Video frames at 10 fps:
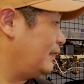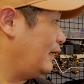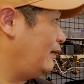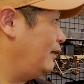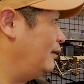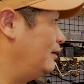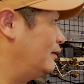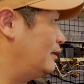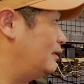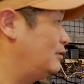で、
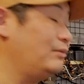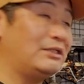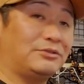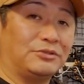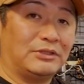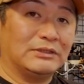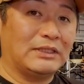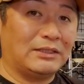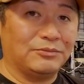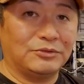えイメージとしては
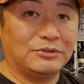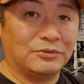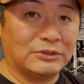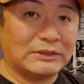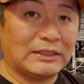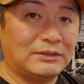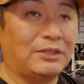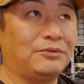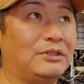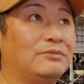さっきもお伝えし
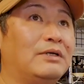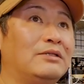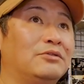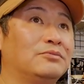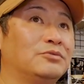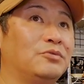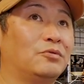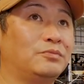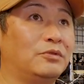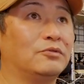たようにファントム
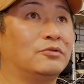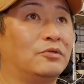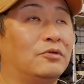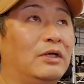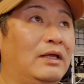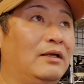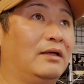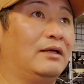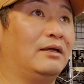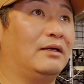4プロと、
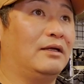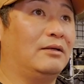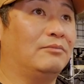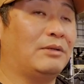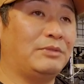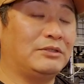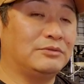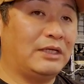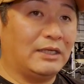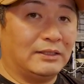えー、
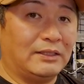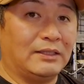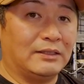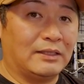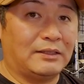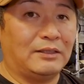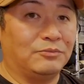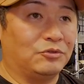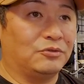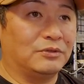マビックエアでかなり
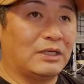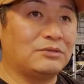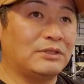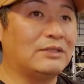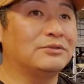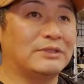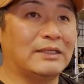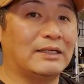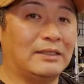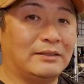もう格段の差
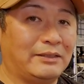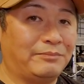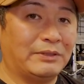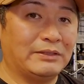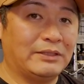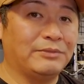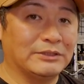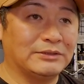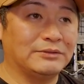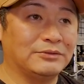がやっぱり出ま
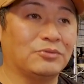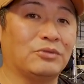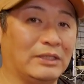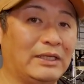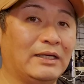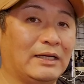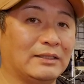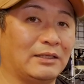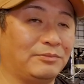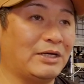すそこはね当
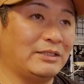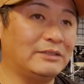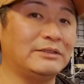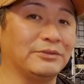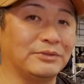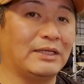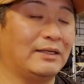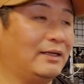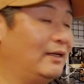たり前ですけどね